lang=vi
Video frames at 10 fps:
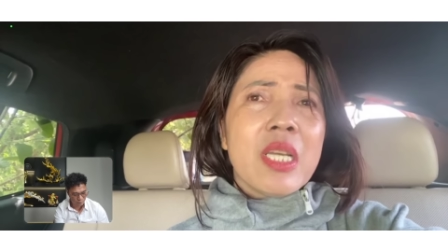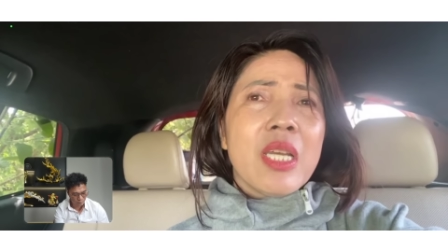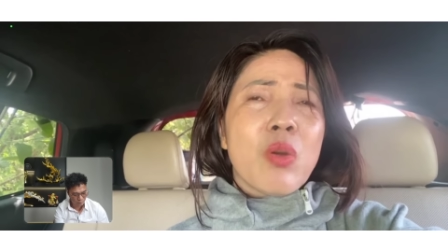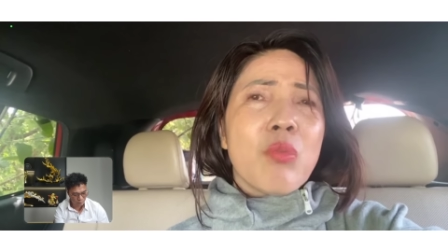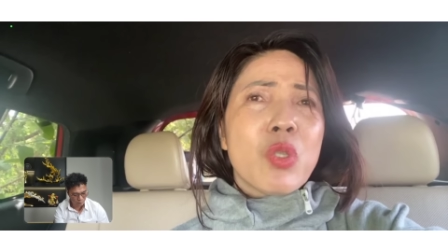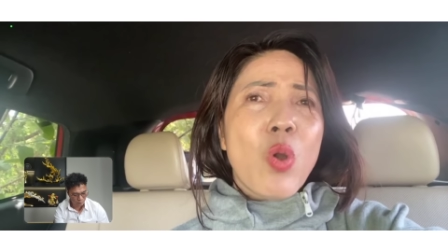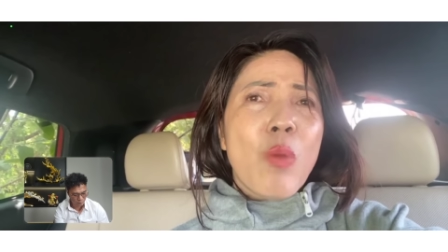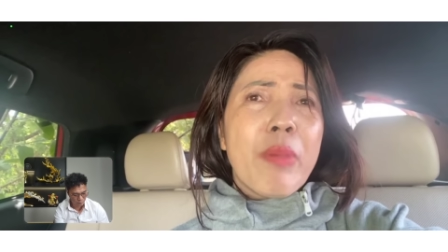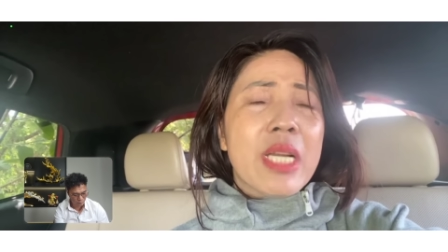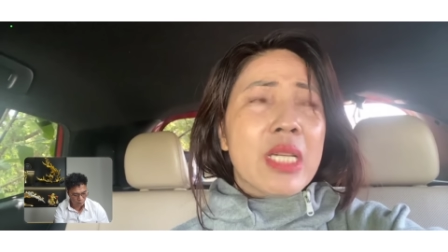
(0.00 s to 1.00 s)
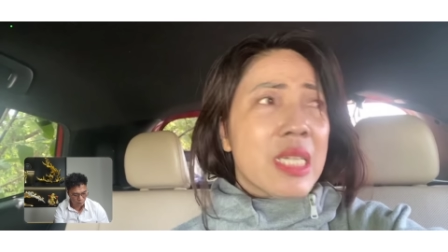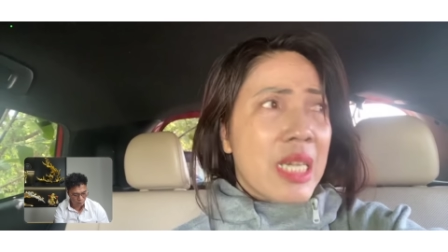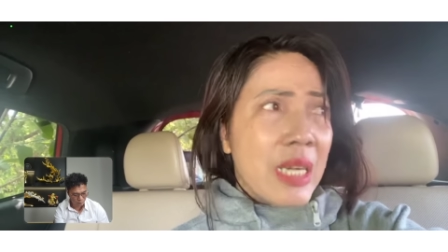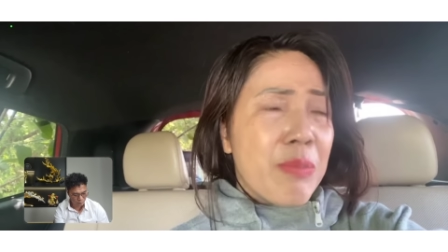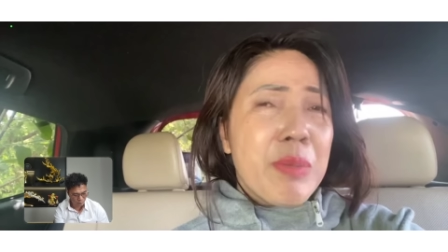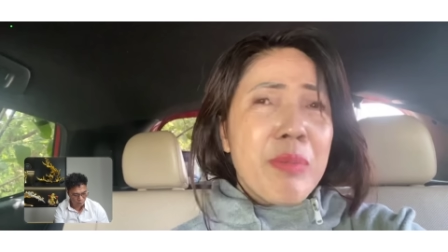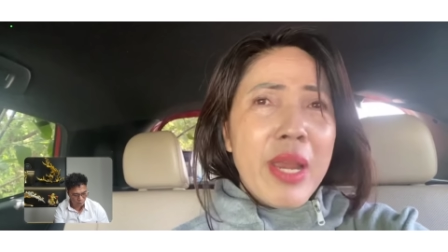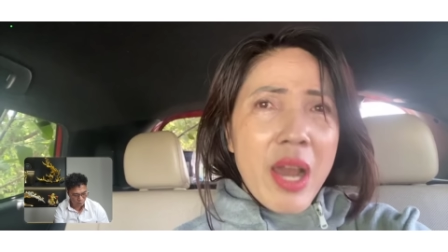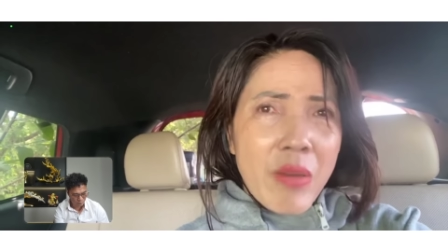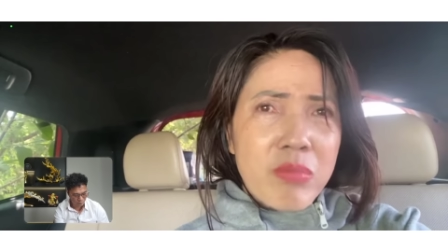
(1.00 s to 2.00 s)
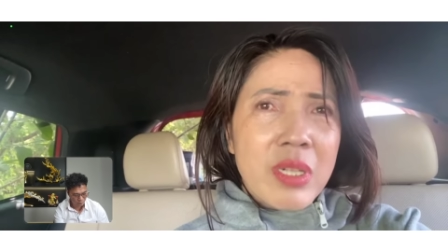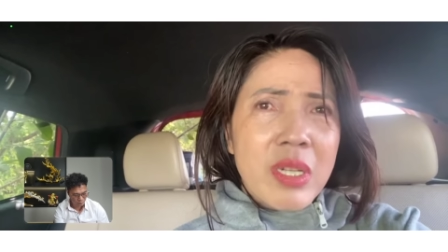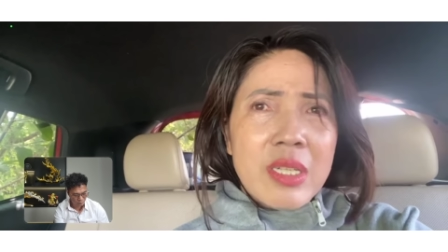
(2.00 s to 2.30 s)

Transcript: thì cũng cho mấy cân gạo mấy mấy đồng.